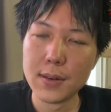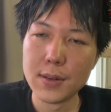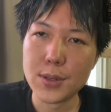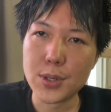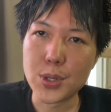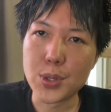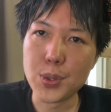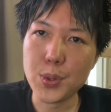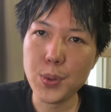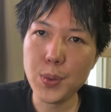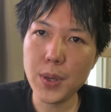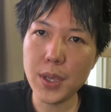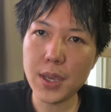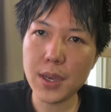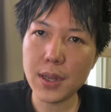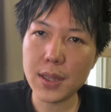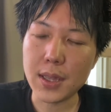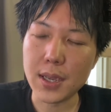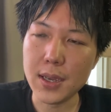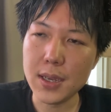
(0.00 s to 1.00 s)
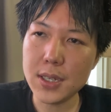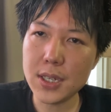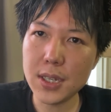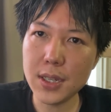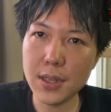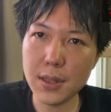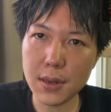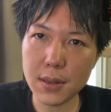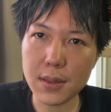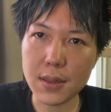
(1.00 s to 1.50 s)
収益化停
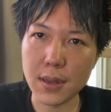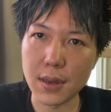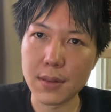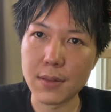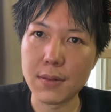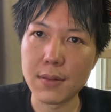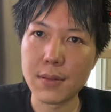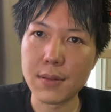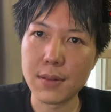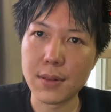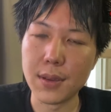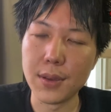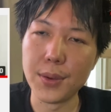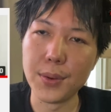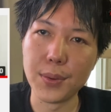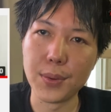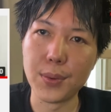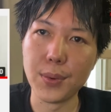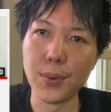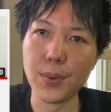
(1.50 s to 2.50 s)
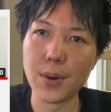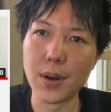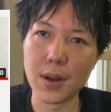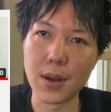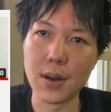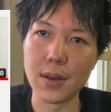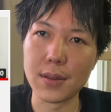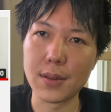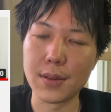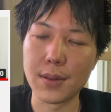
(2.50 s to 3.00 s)
止になったっていう動画
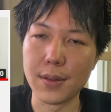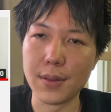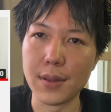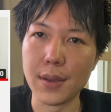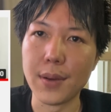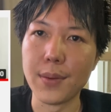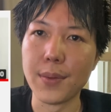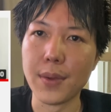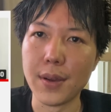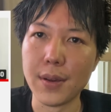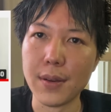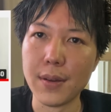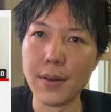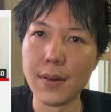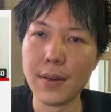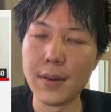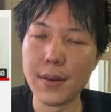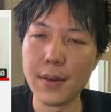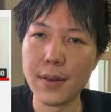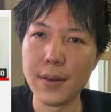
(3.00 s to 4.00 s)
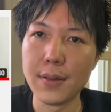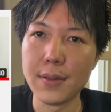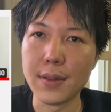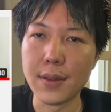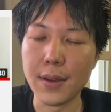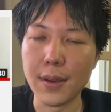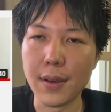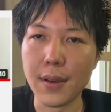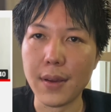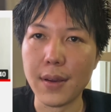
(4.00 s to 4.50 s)
があったんだよね。
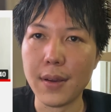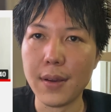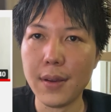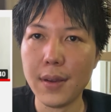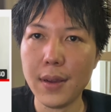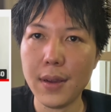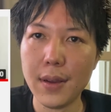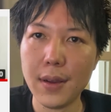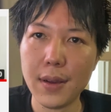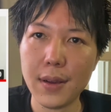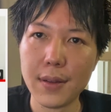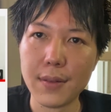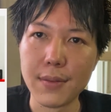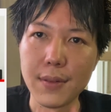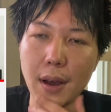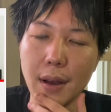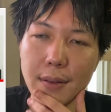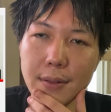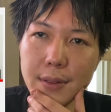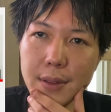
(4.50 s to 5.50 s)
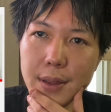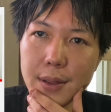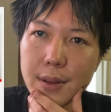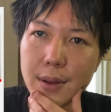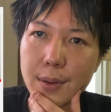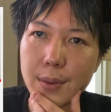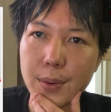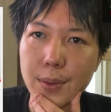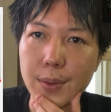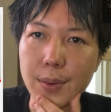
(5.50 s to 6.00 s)
で、なんで
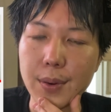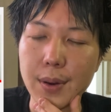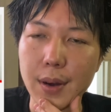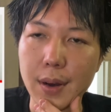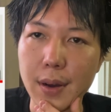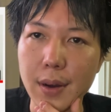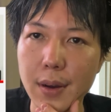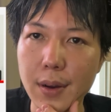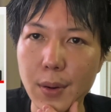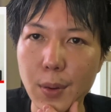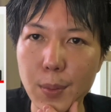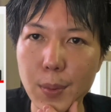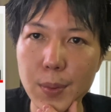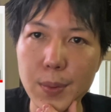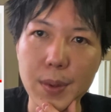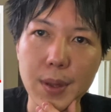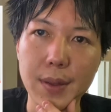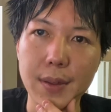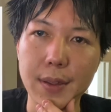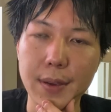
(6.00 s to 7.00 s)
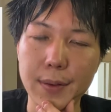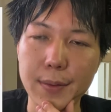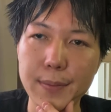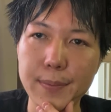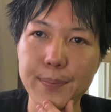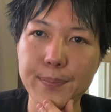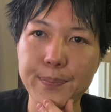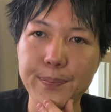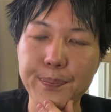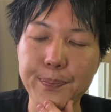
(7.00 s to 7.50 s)
だろうとか思ったんだよ。
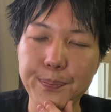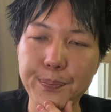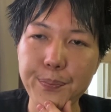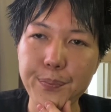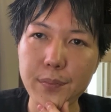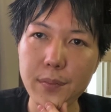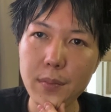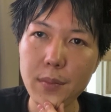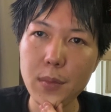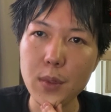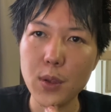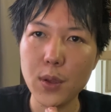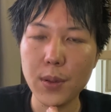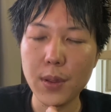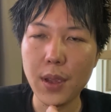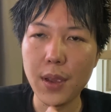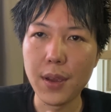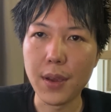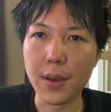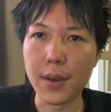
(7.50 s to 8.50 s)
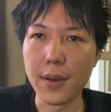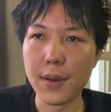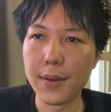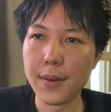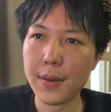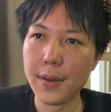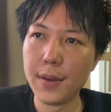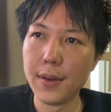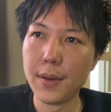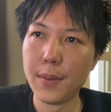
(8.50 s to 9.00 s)
で、
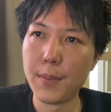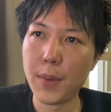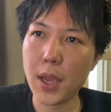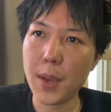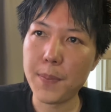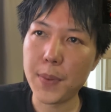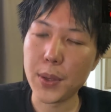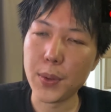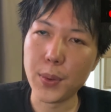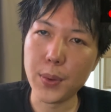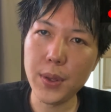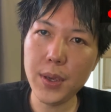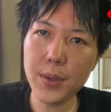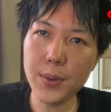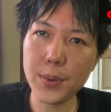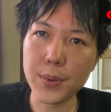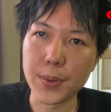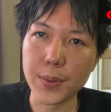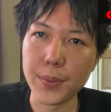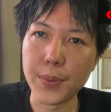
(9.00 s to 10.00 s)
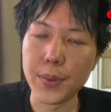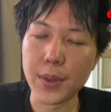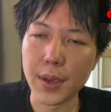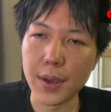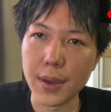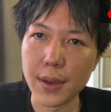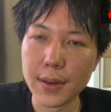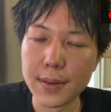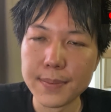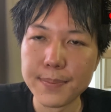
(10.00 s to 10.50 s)
まあやっぱよりひとくん
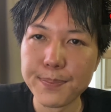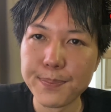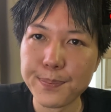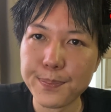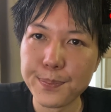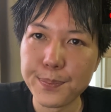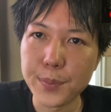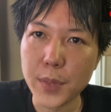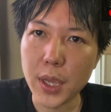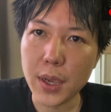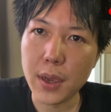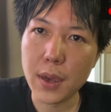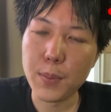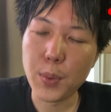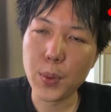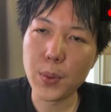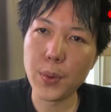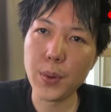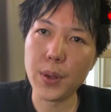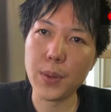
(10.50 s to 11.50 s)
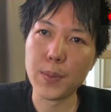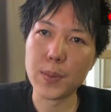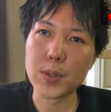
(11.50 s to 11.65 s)
で、で、僕より